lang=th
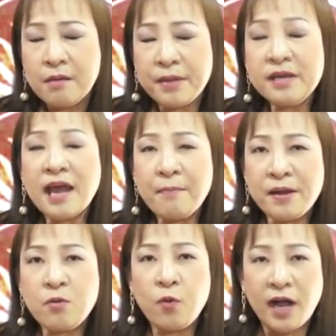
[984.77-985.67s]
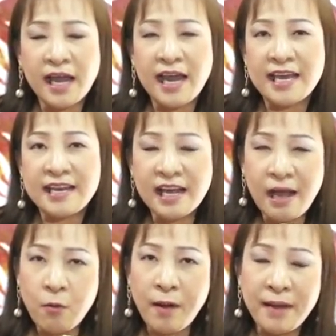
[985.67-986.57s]
เป็นหน้าเป็นห่วงอะไรนะ
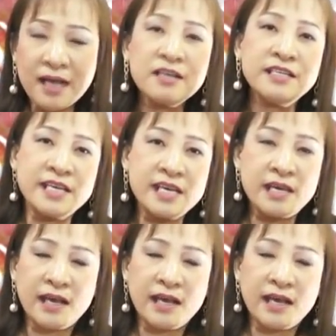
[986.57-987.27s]
คะ ความรักก็ดี